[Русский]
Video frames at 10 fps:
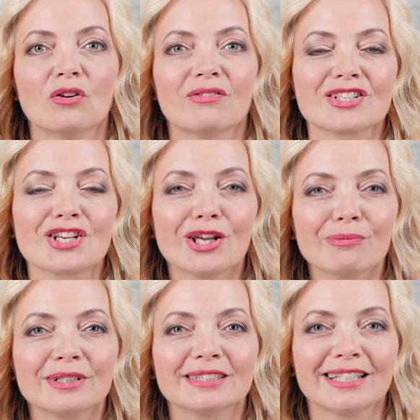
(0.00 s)

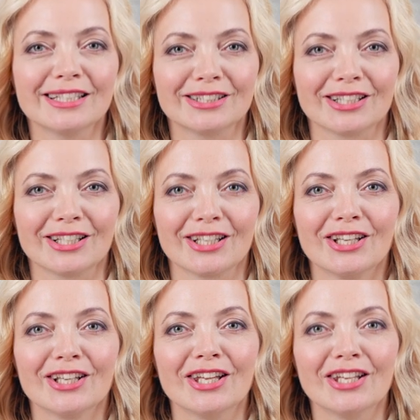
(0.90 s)
Уважаемые зрители,
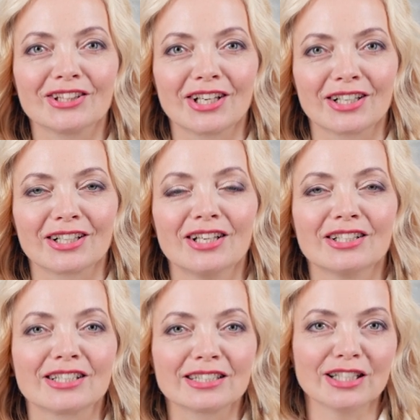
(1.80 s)
итак,
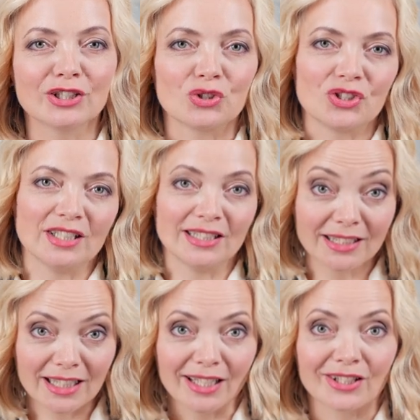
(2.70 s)
со следующей
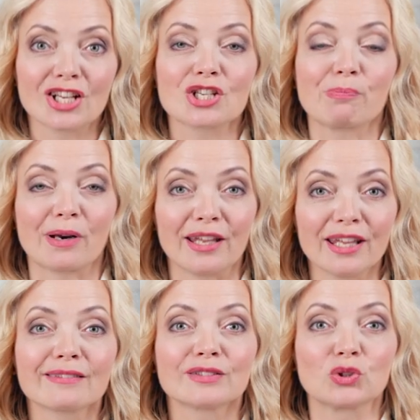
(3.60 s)
недели наш
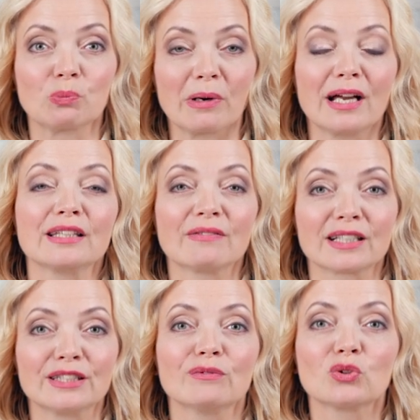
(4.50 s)
проект вступает в
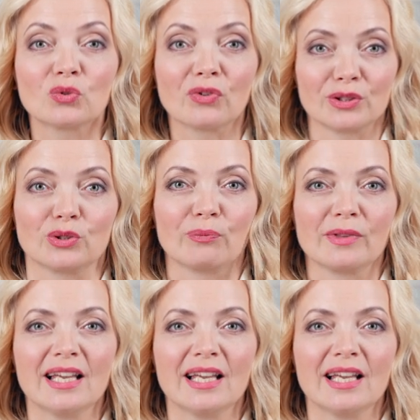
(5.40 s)
активную фазу.